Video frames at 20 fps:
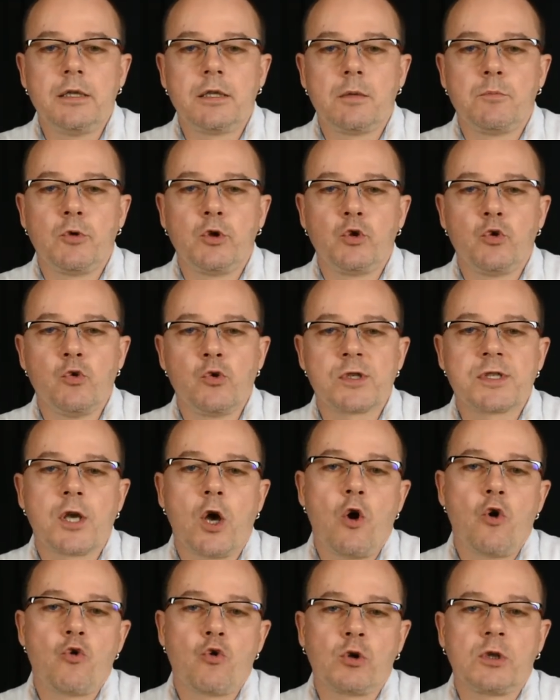in den
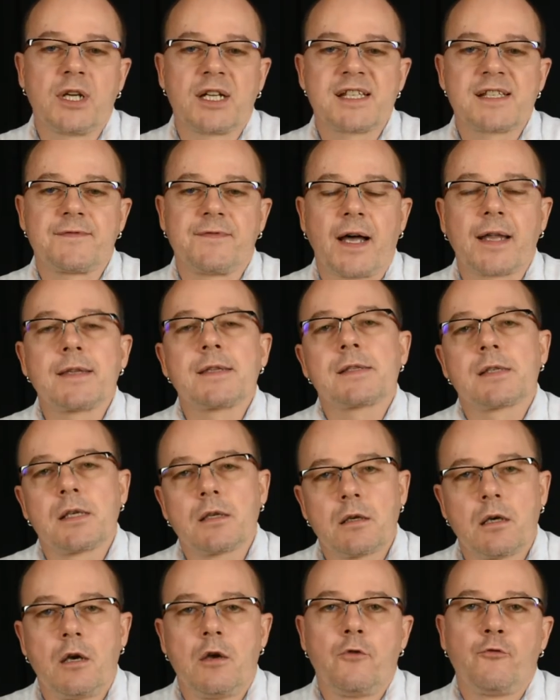Menüs
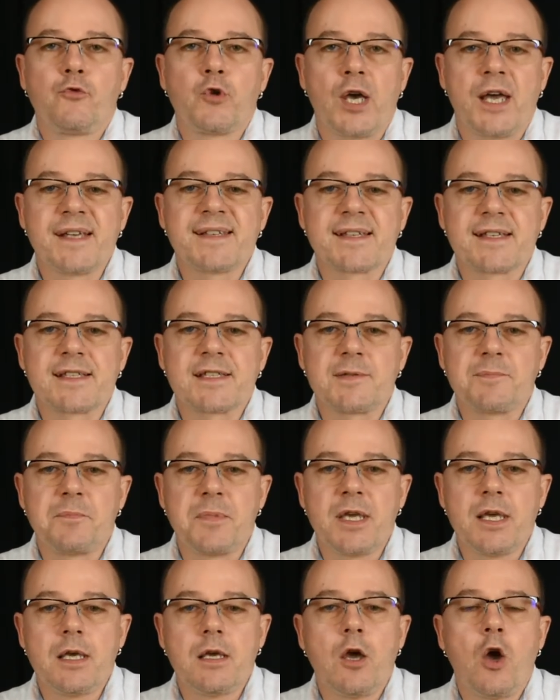120 für
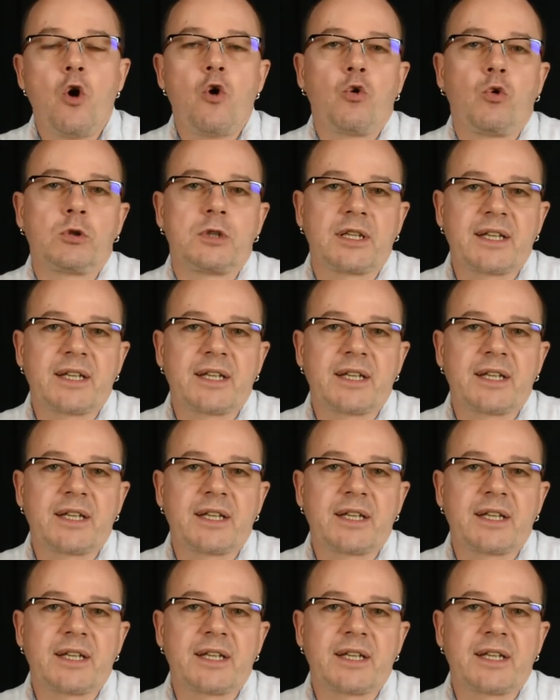SSB,